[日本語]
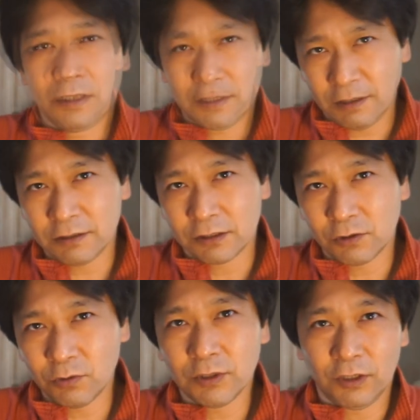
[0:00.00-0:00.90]
さらに
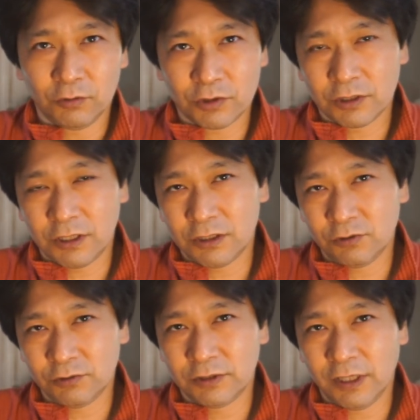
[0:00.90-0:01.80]
今回の実験に
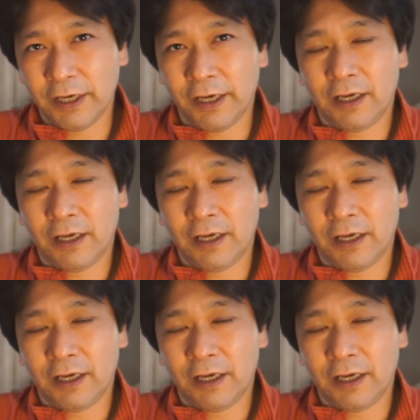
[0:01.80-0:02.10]
おいて、